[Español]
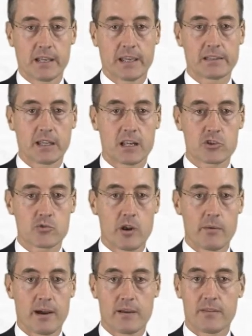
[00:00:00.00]
que te
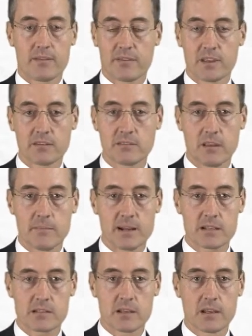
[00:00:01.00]
resuelva 100
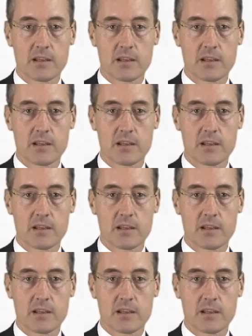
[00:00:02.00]
temas